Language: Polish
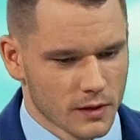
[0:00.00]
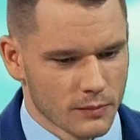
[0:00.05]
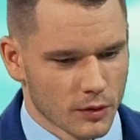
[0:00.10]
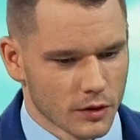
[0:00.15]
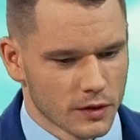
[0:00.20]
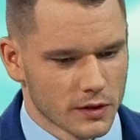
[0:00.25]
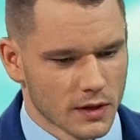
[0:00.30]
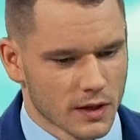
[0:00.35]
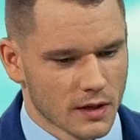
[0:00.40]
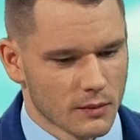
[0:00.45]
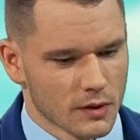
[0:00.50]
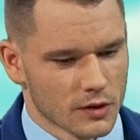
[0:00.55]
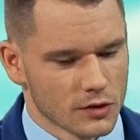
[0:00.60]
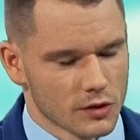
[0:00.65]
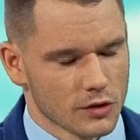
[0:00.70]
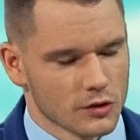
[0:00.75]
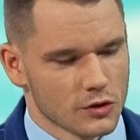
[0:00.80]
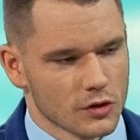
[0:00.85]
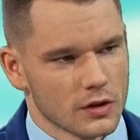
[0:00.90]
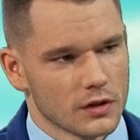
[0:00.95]
polityki będzie,
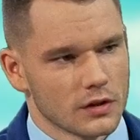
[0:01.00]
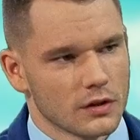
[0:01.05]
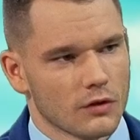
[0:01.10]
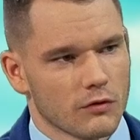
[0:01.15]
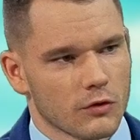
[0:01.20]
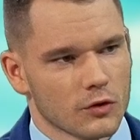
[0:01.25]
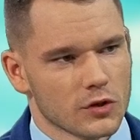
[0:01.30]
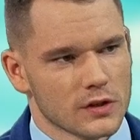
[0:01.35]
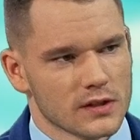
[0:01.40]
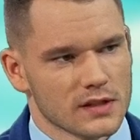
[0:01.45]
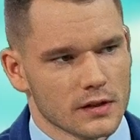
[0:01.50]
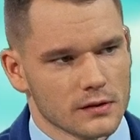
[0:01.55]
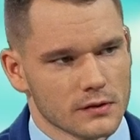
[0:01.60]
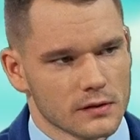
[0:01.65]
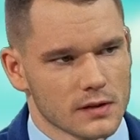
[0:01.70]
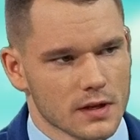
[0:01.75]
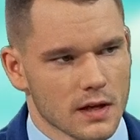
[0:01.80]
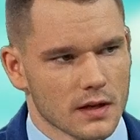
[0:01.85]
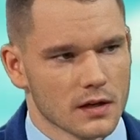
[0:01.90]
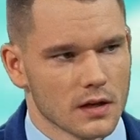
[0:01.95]
jeżeli nowoczesna
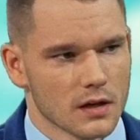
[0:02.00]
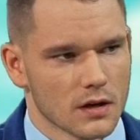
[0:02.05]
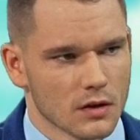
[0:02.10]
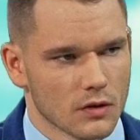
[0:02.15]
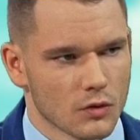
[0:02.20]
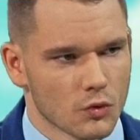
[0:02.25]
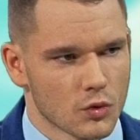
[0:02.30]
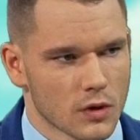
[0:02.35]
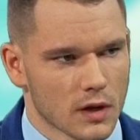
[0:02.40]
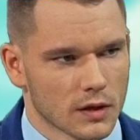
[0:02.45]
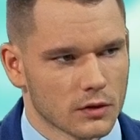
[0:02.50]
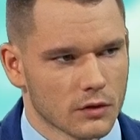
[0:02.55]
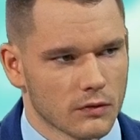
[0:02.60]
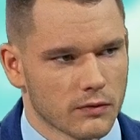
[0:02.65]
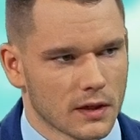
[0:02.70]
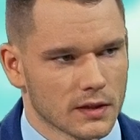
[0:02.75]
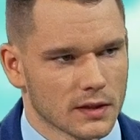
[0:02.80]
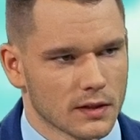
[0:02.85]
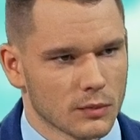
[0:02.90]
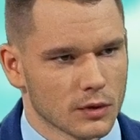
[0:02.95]
zostanie
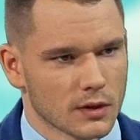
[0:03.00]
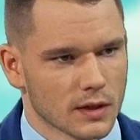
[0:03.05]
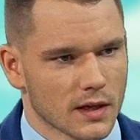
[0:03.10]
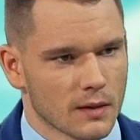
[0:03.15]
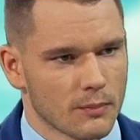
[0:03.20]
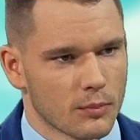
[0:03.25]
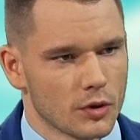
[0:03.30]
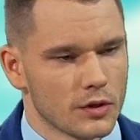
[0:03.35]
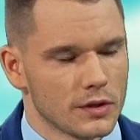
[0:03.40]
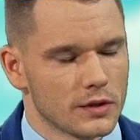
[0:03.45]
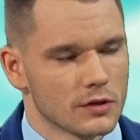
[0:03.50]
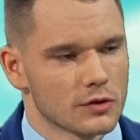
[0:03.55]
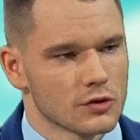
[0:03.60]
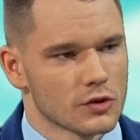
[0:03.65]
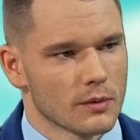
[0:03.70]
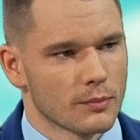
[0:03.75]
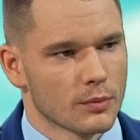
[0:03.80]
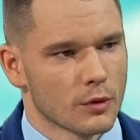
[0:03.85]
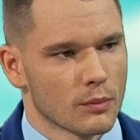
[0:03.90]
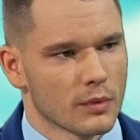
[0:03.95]
uratowana, bo takie
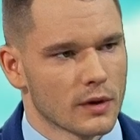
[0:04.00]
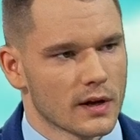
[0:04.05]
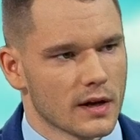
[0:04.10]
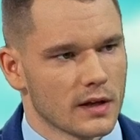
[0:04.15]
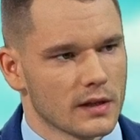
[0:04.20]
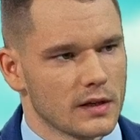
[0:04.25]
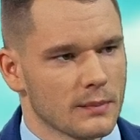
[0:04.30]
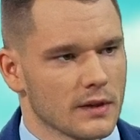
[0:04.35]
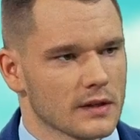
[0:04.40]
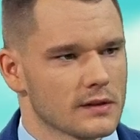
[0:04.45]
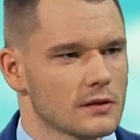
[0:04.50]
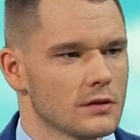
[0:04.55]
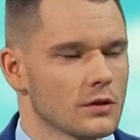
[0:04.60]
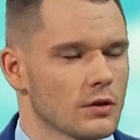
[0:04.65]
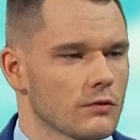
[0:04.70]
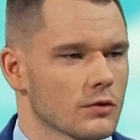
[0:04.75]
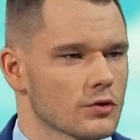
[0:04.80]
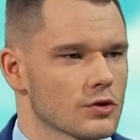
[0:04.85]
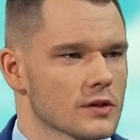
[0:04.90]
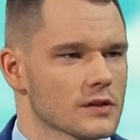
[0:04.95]
polityczne próby reanimacji
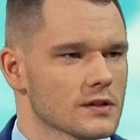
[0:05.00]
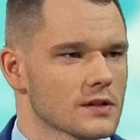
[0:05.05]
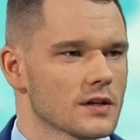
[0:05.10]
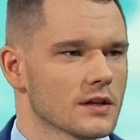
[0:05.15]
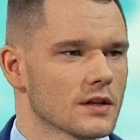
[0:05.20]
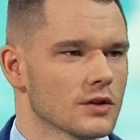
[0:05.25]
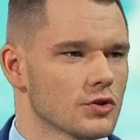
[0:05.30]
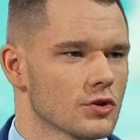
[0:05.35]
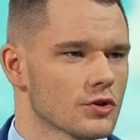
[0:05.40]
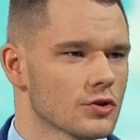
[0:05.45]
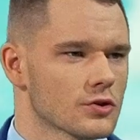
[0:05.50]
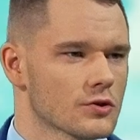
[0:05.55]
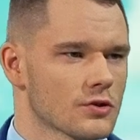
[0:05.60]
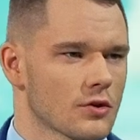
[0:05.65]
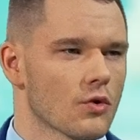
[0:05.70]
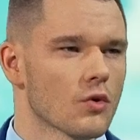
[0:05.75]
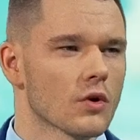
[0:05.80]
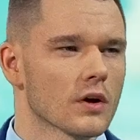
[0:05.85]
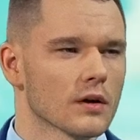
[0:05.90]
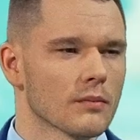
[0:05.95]
nowoczesnej gdzieś
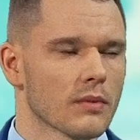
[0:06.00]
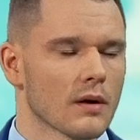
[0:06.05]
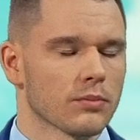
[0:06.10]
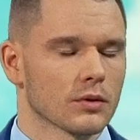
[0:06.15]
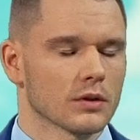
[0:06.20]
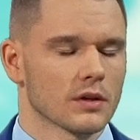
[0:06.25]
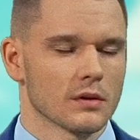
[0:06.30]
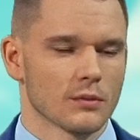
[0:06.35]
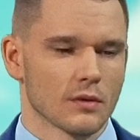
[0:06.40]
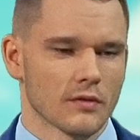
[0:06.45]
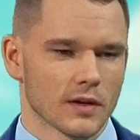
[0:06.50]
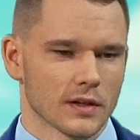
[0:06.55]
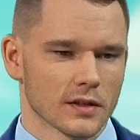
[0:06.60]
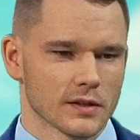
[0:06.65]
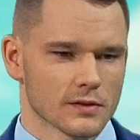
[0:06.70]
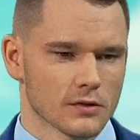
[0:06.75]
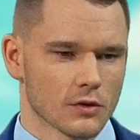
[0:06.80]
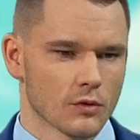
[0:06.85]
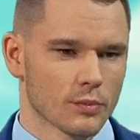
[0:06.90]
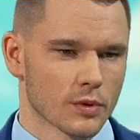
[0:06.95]
są chyba podejmowane,
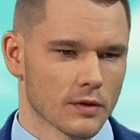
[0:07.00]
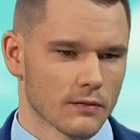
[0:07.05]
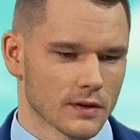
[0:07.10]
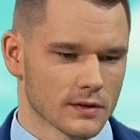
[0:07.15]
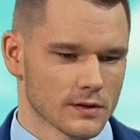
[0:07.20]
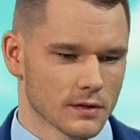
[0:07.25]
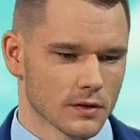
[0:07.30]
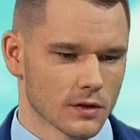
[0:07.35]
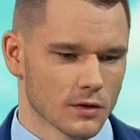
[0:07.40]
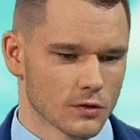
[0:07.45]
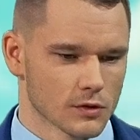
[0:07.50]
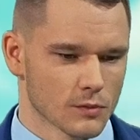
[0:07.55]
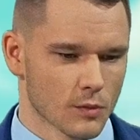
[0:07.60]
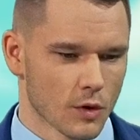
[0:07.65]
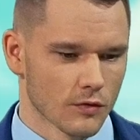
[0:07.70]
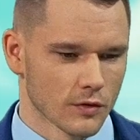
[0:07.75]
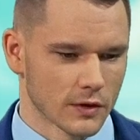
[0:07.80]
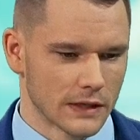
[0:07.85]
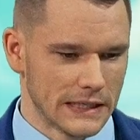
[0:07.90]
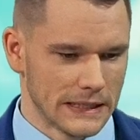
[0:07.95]
są prowadzone
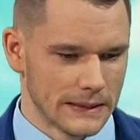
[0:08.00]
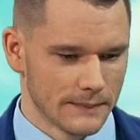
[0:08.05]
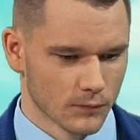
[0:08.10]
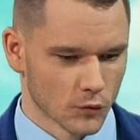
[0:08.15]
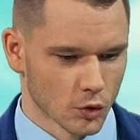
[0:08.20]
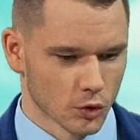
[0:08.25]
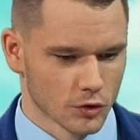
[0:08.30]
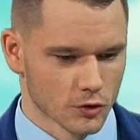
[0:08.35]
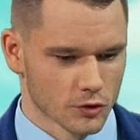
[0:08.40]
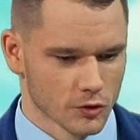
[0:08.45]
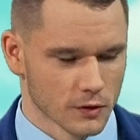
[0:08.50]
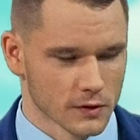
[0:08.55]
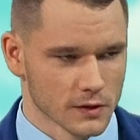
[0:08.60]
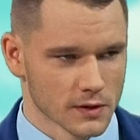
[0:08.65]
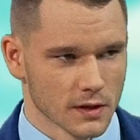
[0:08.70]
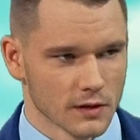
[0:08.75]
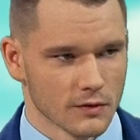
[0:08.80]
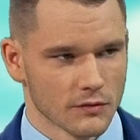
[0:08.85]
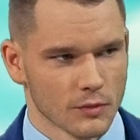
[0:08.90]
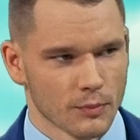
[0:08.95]
rozmowy
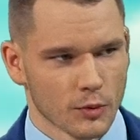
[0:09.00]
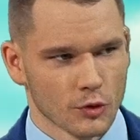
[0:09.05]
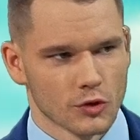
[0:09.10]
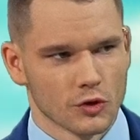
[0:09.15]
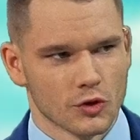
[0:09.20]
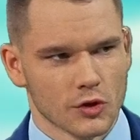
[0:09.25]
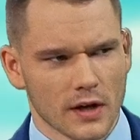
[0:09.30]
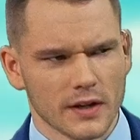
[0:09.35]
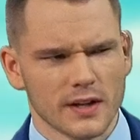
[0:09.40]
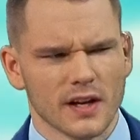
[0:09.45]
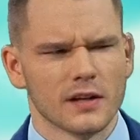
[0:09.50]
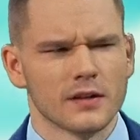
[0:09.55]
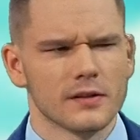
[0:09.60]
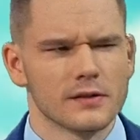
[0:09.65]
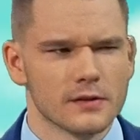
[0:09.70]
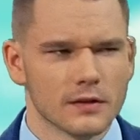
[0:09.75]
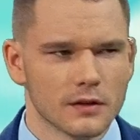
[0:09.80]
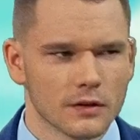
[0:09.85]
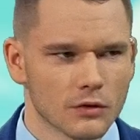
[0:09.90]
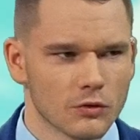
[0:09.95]
dotyczące wypożyczania,
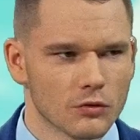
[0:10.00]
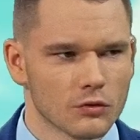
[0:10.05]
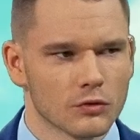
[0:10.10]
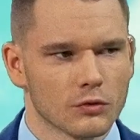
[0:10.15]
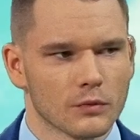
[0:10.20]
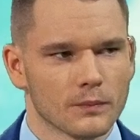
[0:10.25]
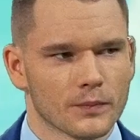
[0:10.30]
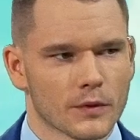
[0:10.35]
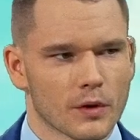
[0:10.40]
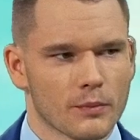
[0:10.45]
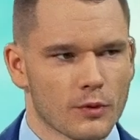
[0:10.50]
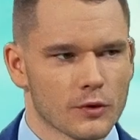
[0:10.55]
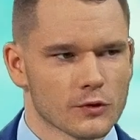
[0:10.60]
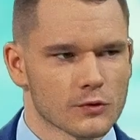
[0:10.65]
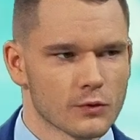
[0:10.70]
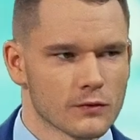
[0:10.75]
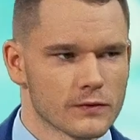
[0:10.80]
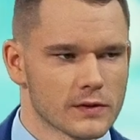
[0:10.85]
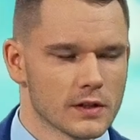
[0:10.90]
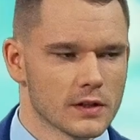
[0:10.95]
leasingu
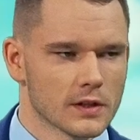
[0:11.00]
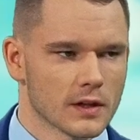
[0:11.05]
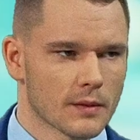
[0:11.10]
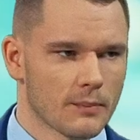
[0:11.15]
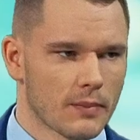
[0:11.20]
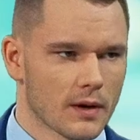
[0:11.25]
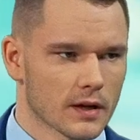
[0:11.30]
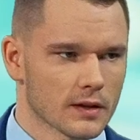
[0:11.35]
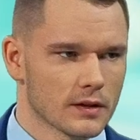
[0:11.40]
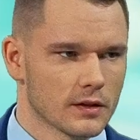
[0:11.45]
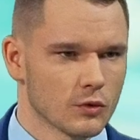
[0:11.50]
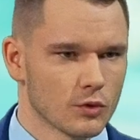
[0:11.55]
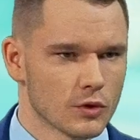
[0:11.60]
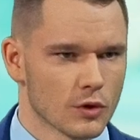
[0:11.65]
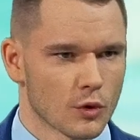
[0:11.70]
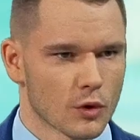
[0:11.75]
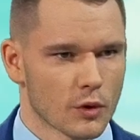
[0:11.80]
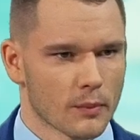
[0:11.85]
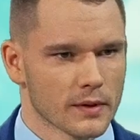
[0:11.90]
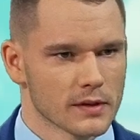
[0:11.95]
posłów z innych partii Unii
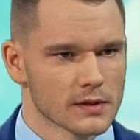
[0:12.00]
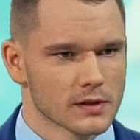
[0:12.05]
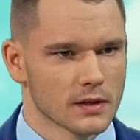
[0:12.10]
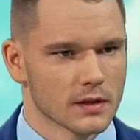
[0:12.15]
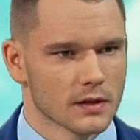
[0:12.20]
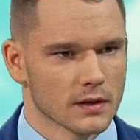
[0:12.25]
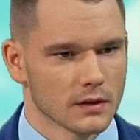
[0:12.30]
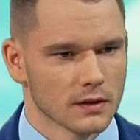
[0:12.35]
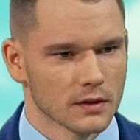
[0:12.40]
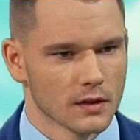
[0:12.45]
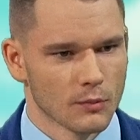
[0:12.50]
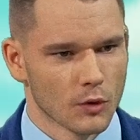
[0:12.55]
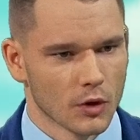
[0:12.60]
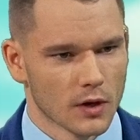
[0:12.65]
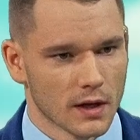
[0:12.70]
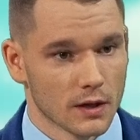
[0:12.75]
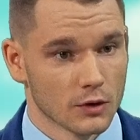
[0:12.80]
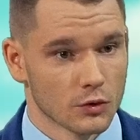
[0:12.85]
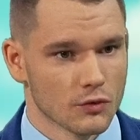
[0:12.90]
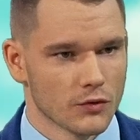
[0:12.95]
Europejskich
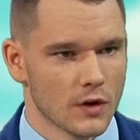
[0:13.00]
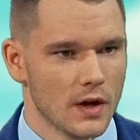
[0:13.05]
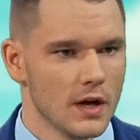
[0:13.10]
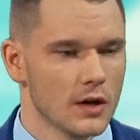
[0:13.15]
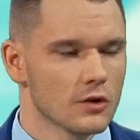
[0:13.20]
Demokratów,